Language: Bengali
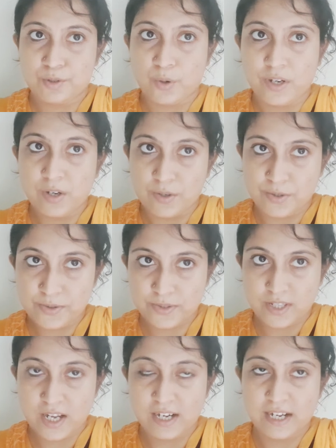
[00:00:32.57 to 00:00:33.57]
শরীর অসুস্থ
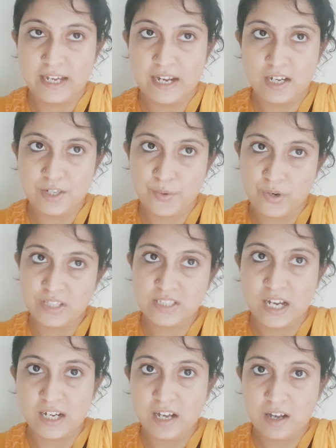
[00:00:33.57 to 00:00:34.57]
থাকলে খেলে শরীর
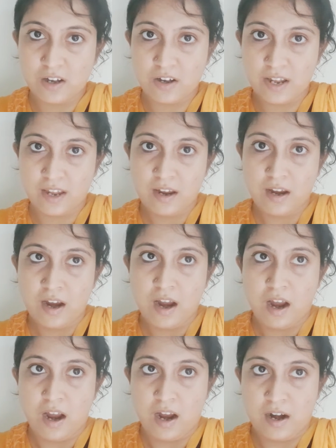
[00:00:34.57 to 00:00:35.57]
চাঙ্গা হয়
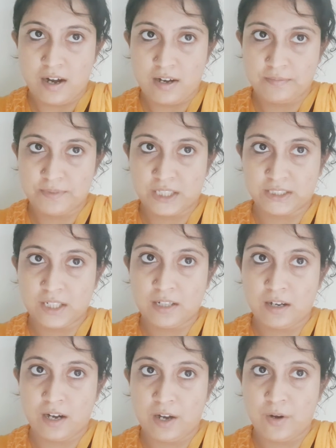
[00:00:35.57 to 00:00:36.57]
আর যাদের
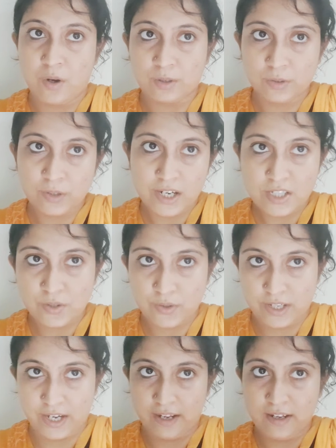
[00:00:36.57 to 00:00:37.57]
রক্ত নেই
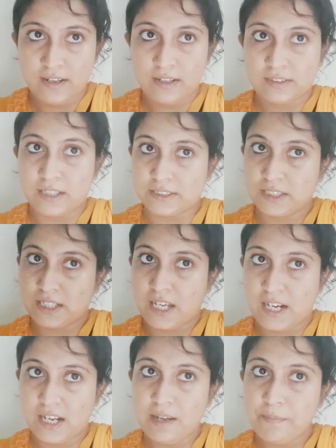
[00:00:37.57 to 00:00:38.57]
শরীরে তাদের
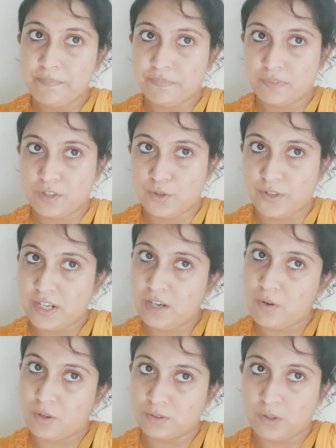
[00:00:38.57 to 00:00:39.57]
খেলে শরীরে
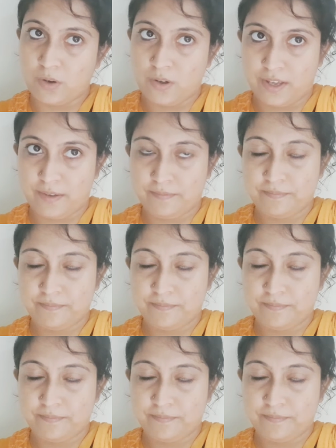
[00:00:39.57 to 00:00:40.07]
রক্ত হয়